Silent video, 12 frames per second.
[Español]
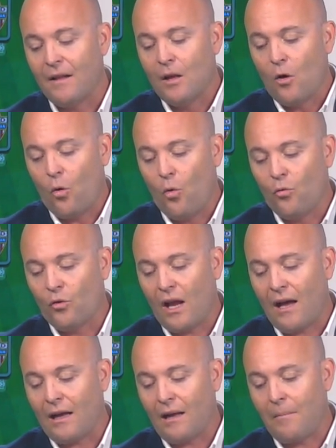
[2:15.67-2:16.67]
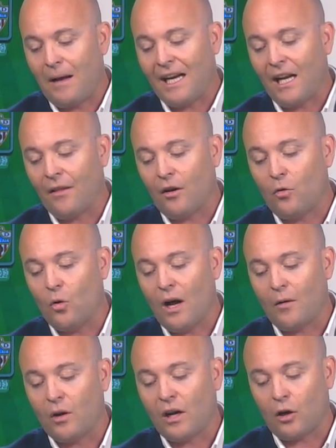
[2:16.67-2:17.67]
Una manera de
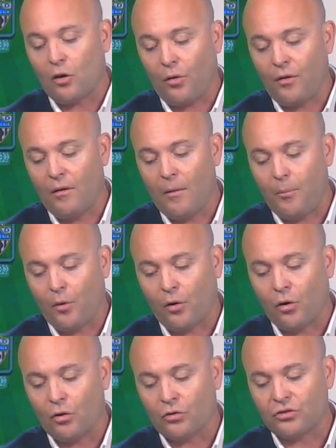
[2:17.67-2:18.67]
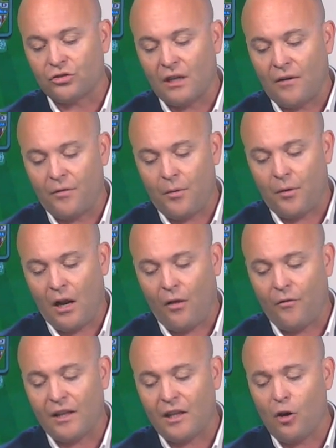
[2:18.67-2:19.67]
jugar muy reconocible por los
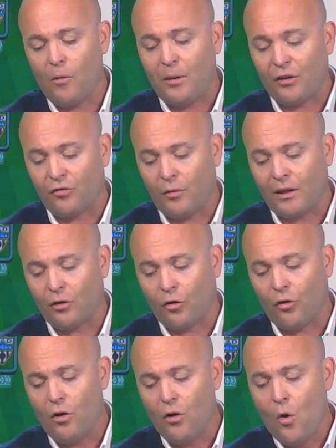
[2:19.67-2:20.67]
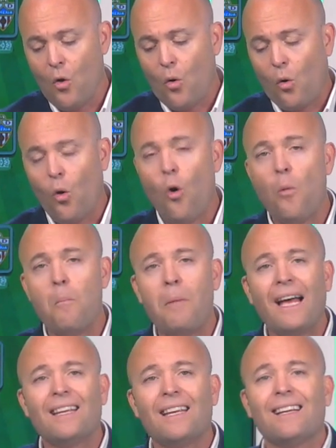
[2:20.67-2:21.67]
aficionados béticos, pero sobre todo un
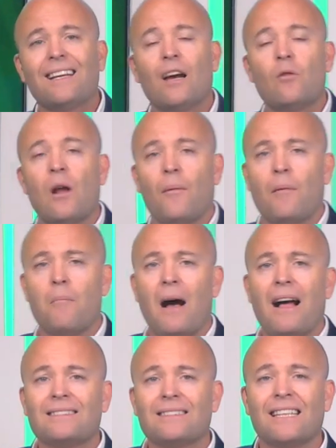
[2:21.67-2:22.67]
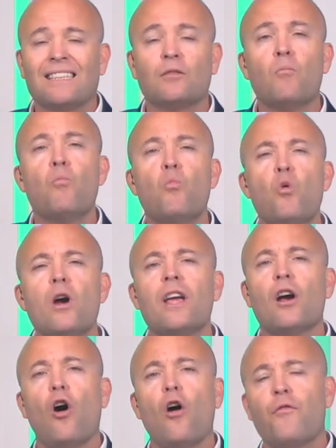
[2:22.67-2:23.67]
Betis que una vez más es
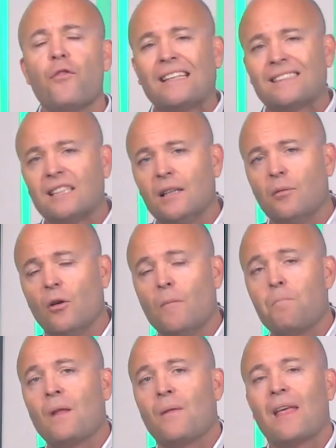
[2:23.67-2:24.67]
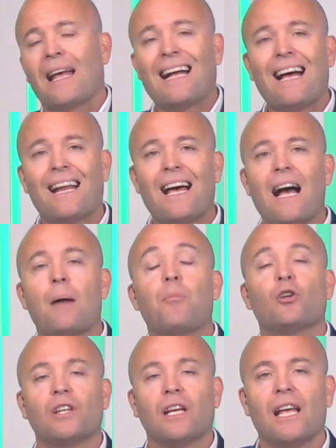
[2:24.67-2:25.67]
muy ofensivo de cara a
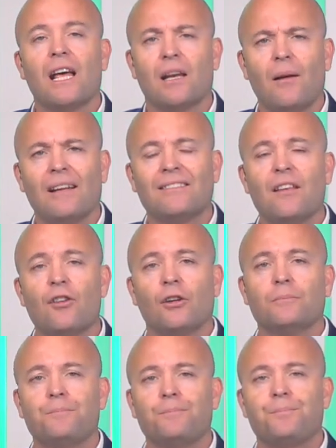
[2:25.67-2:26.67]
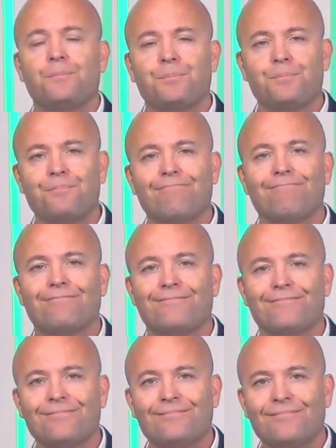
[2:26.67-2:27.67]
portería rival Isidro.
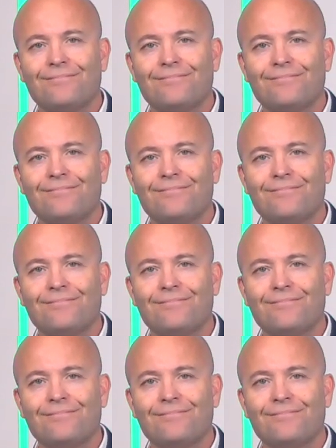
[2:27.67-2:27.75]
Canales, otra